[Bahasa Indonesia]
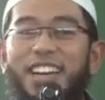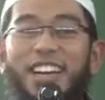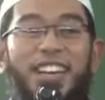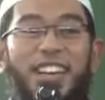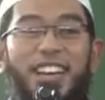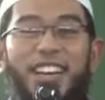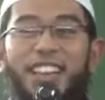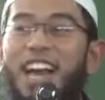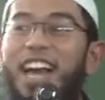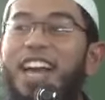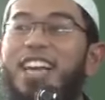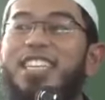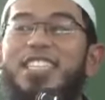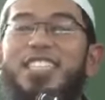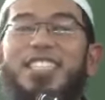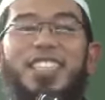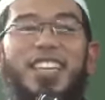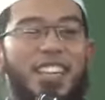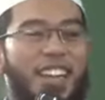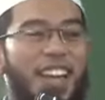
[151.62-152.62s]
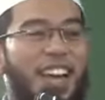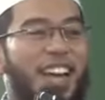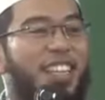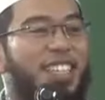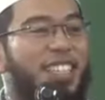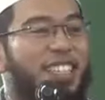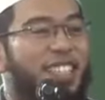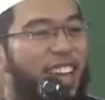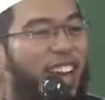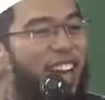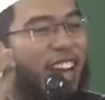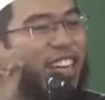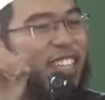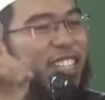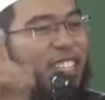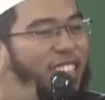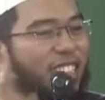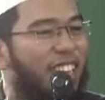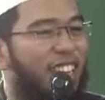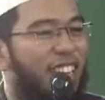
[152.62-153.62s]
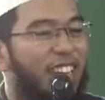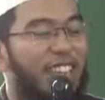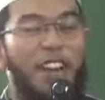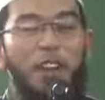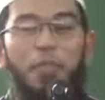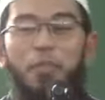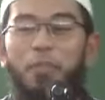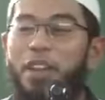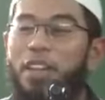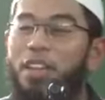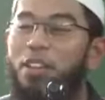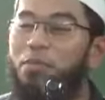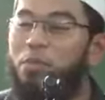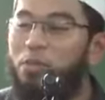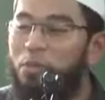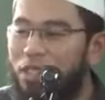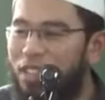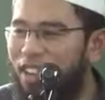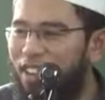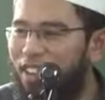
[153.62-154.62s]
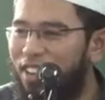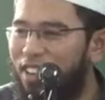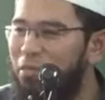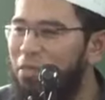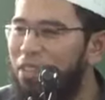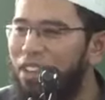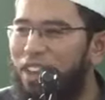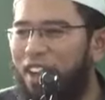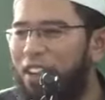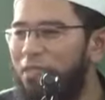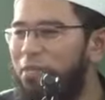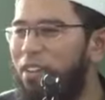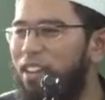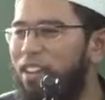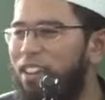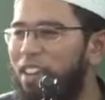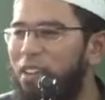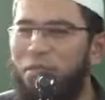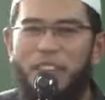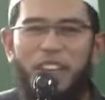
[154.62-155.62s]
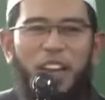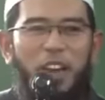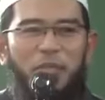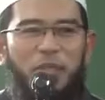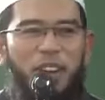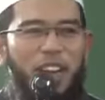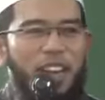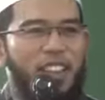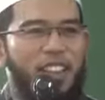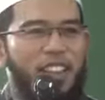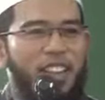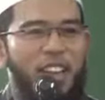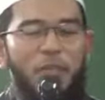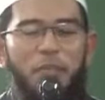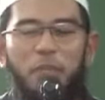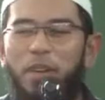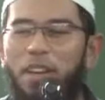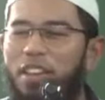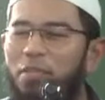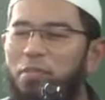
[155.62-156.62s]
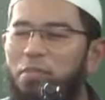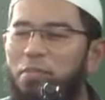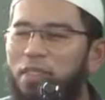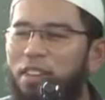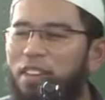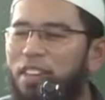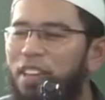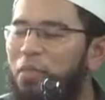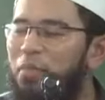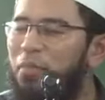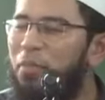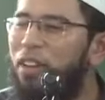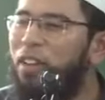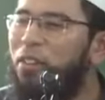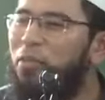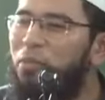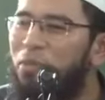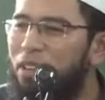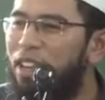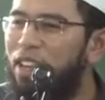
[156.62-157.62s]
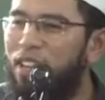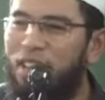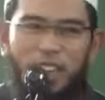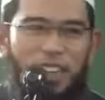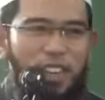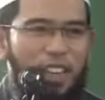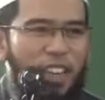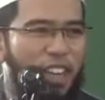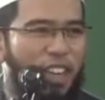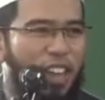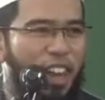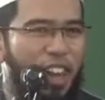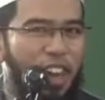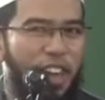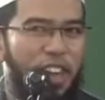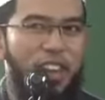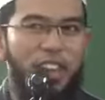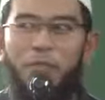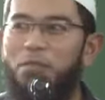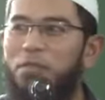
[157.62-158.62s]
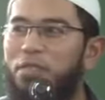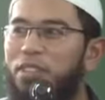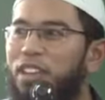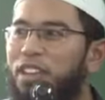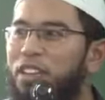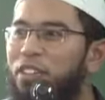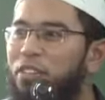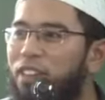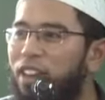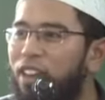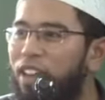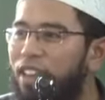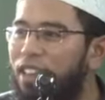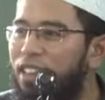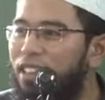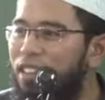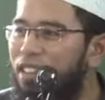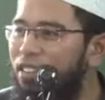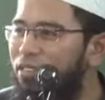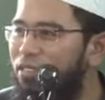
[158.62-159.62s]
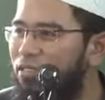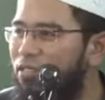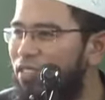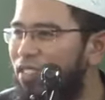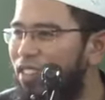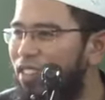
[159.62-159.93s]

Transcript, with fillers: Ingat Aisar, hadisnya Aisar, yang paling mudah. Nabi nggak Nabi nggak mengatakan yang paling yang paling murah enggak, karena mudah itu relatif.